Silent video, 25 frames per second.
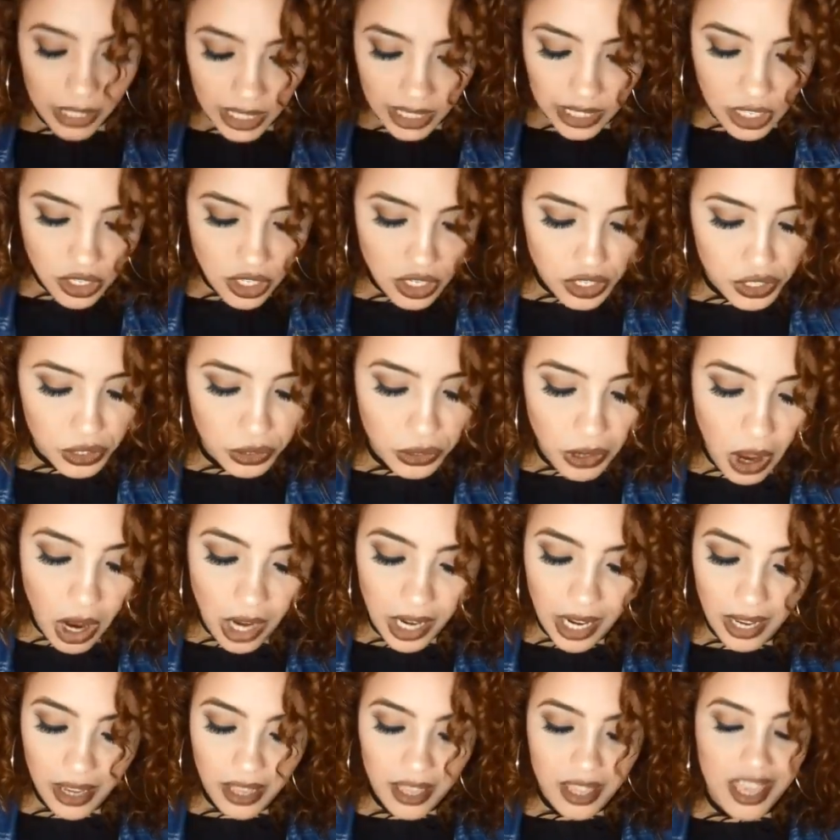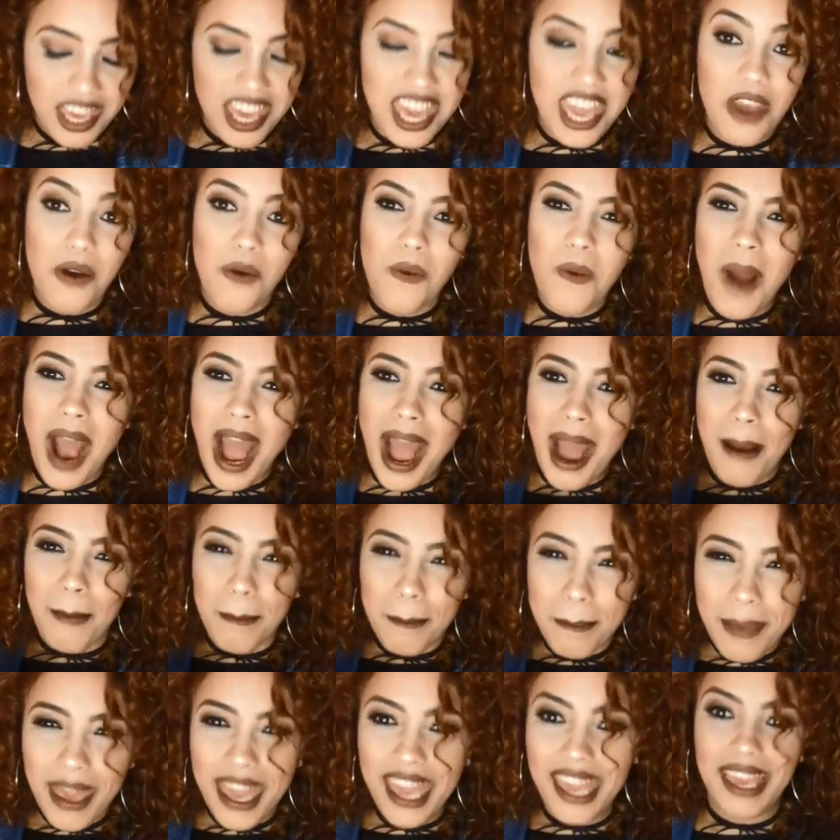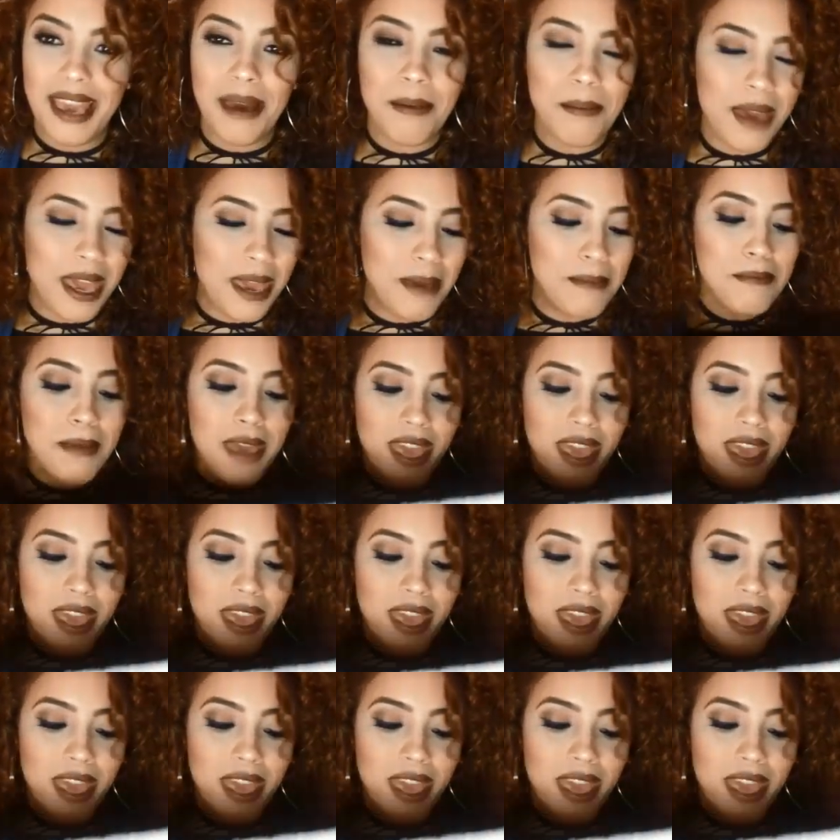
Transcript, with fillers: linda, gente. Olha, eu amei, amei